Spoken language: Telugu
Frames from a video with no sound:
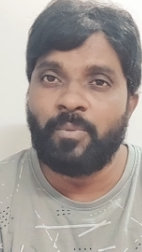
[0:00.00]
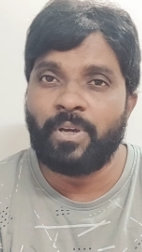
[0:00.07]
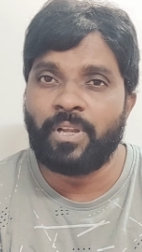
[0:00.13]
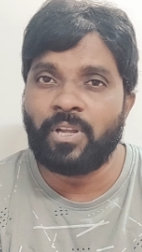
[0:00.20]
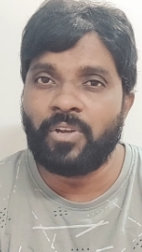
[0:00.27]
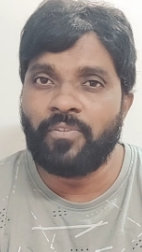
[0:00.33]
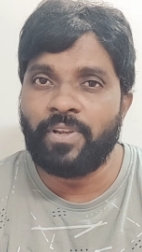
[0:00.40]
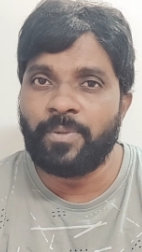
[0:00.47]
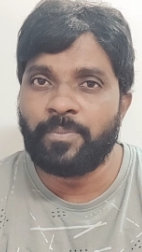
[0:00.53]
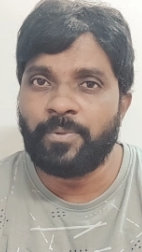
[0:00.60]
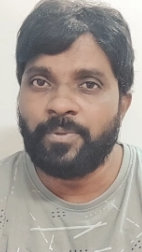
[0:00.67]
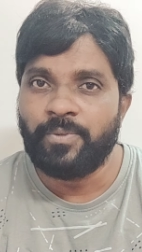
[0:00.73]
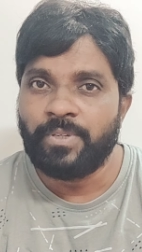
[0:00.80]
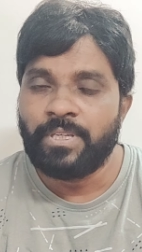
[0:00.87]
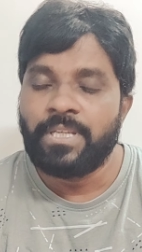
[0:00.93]
మరొక వైపు
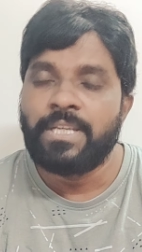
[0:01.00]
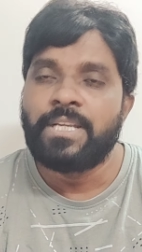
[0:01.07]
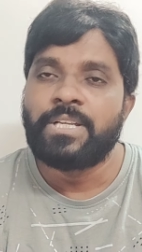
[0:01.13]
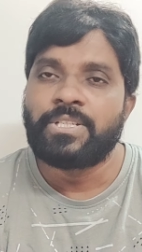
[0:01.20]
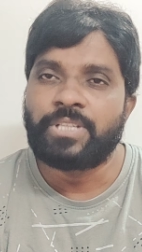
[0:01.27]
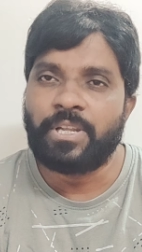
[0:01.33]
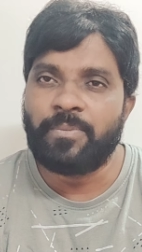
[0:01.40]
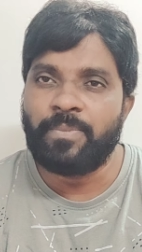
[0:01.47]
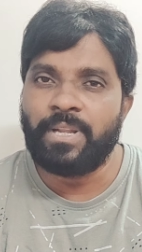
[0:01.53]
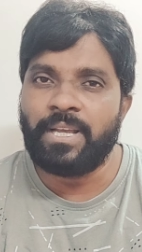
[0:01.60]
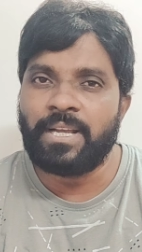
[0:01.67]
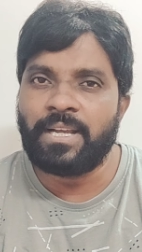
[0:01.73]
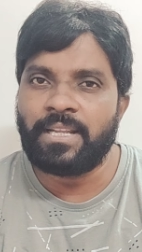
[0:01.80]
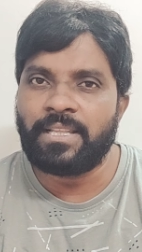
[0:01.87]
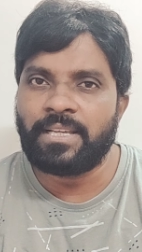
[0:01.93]
షర్మిలా
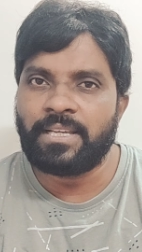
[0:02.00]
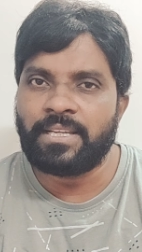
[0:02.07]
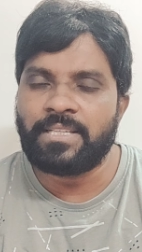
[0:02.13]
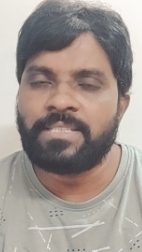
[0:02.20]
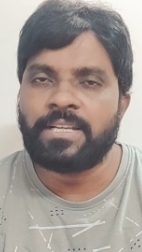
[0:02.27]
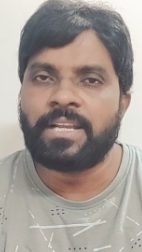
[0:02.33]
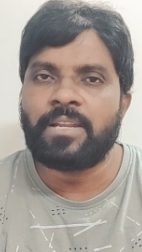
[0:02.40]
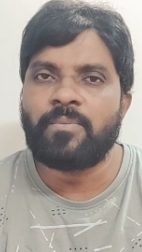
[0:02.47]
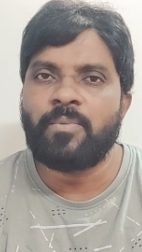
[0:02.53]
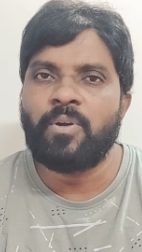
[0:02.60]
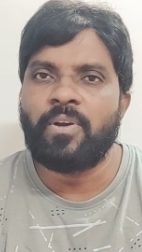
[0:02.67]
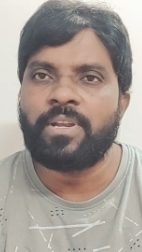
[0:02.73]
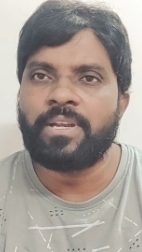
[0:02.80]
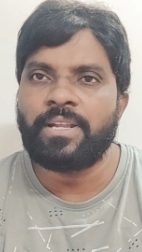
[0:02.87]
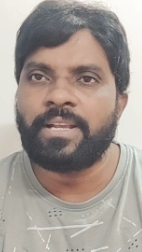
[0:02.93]
గారి దగ్గరికి
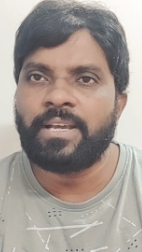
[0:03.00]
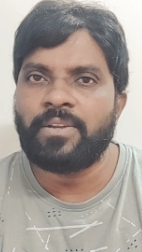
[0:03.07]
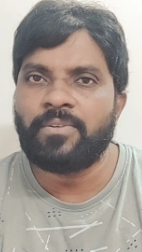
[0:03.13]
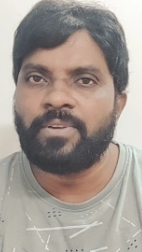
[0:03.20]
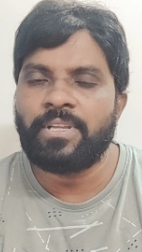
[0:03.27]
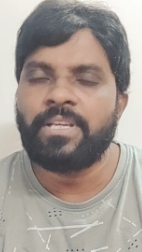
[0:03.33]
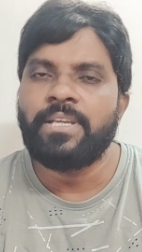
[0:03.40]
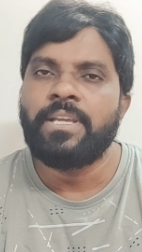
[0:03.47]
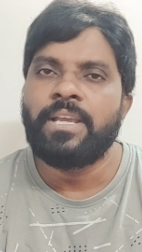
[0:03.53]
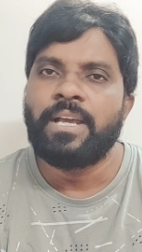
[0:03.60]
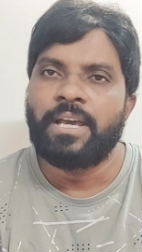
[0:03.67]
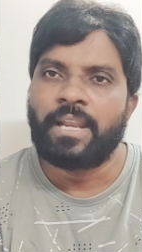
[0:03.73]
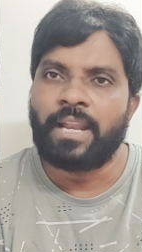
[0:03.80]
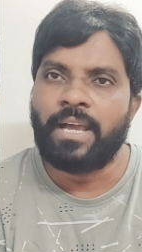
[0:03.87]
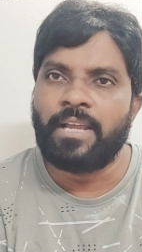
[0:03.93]
జగన్మోహన్ రెడ్డి గారి నుండి
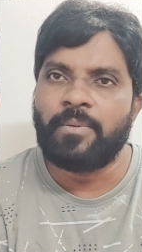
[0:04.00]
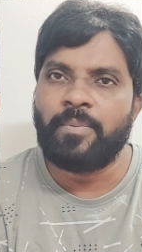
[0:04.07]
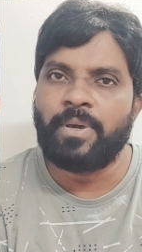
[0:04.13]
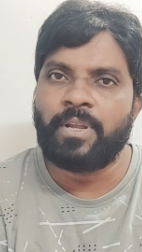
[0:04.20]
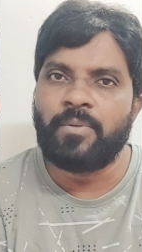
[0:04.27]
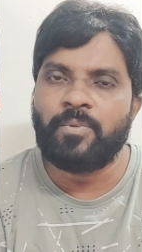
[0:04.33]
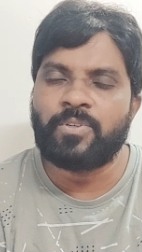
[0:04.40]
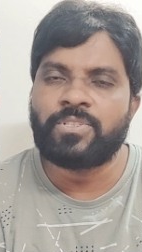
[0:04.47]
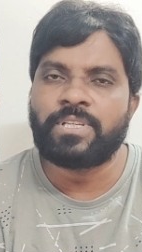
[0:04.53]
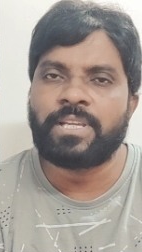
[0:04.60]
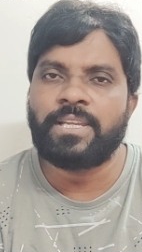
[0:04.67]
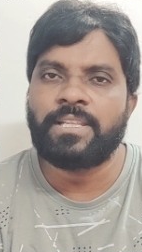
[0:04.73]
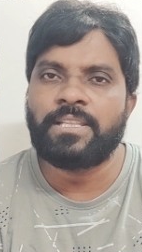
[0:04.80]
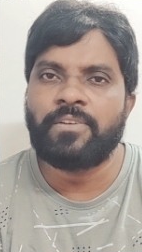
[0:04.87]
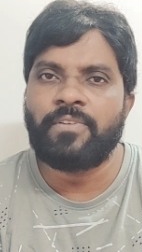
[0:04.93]
రాయబారం
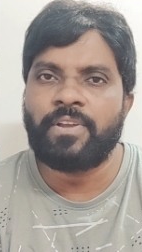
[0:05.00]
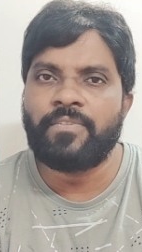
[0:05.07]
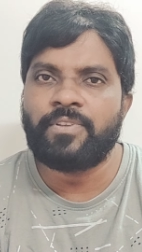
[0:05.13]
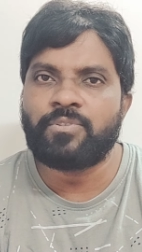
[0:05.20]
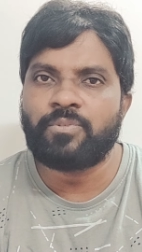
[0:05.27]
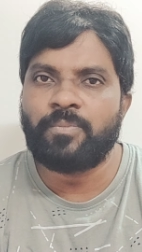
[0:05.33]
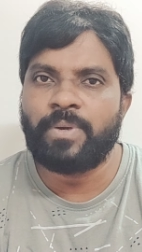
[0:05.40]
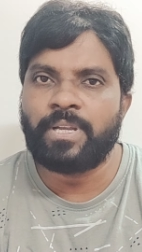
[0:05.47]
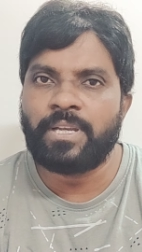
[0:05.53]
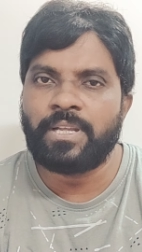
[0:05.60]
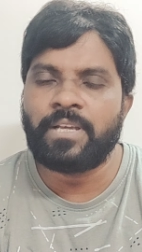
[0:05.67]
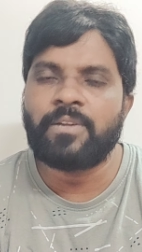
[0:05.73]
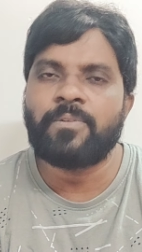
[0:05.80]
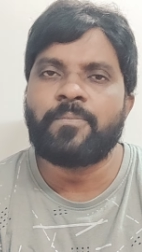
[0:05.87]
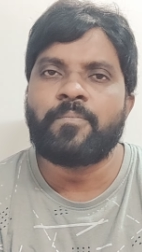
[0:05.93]
మోసుకెళ్తే వైవి సుబ్బారెడ్డి
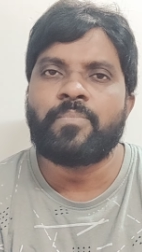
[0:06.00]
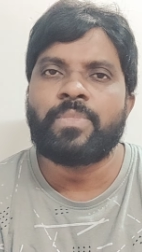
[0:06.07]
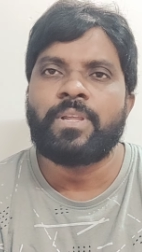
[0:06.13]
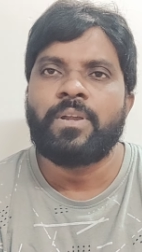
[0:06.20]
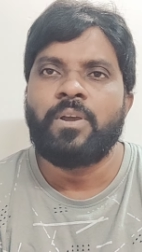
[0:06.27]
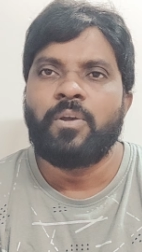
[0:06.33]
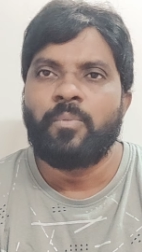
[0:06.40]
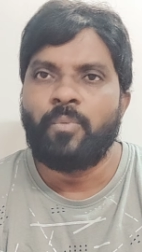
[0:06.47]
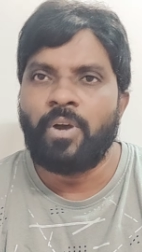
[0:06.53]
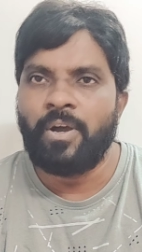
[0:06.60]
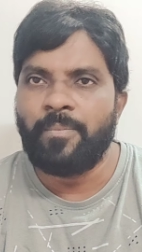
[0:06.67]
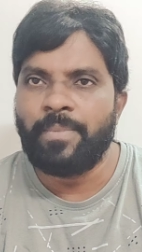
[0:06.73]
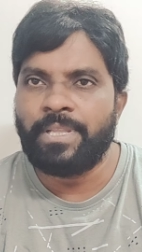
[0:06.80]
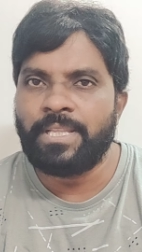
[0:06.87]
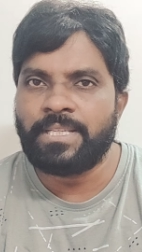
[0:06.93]
గారు
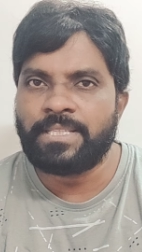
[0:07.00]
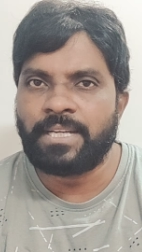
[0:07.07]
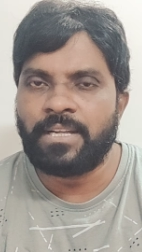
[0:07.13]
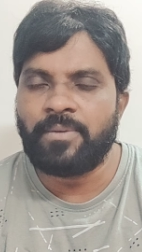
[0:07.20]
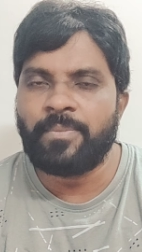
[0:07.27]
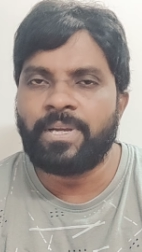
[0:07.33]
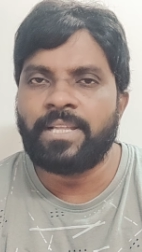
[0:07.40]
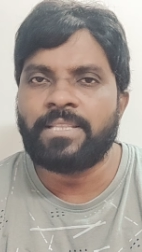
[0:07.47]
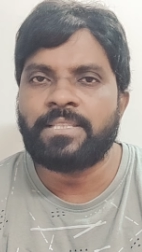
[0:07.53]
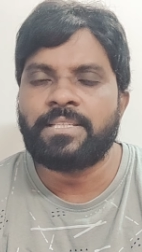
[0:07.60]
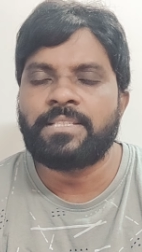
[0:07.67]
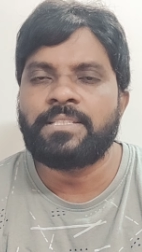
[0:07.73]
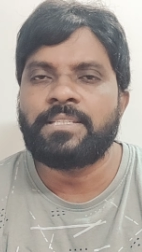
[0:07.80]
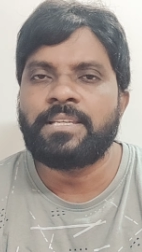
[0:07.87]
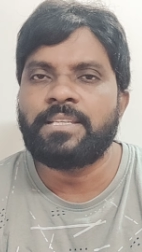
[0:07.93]
మొహం మీద చెడమడ
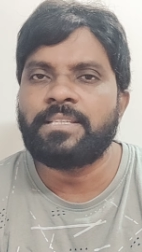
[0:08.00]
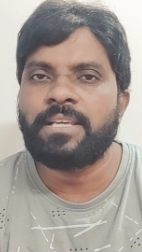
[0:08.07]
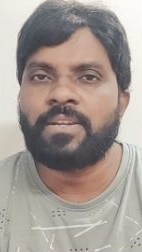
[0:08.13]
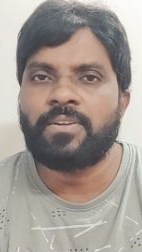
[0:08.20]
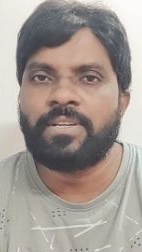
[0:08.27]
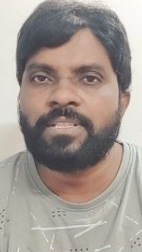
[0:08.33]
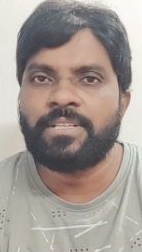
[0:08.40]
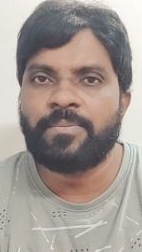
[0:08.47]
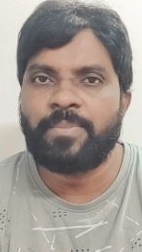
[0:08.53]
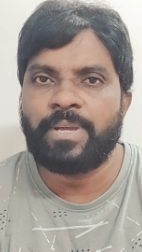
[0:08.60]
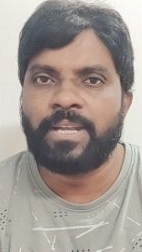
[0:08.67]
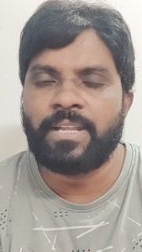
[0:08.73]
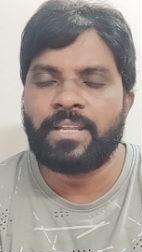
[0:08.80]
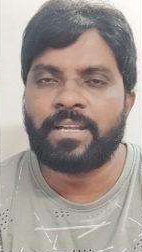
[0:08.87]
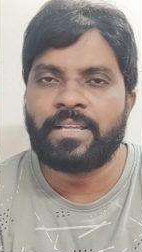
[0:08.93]
తిట్టేశారు అని చెప్పి
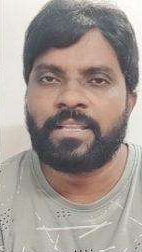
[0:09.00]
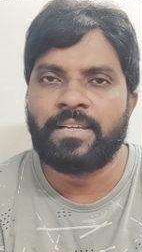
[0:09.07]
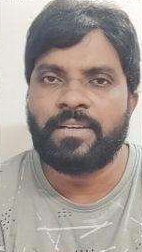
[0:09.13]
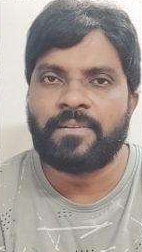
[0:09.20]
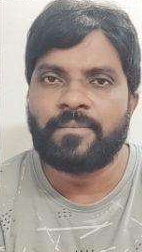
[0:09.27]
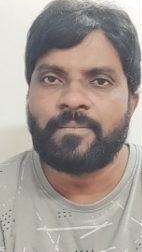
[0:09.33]
అన్నారు కదా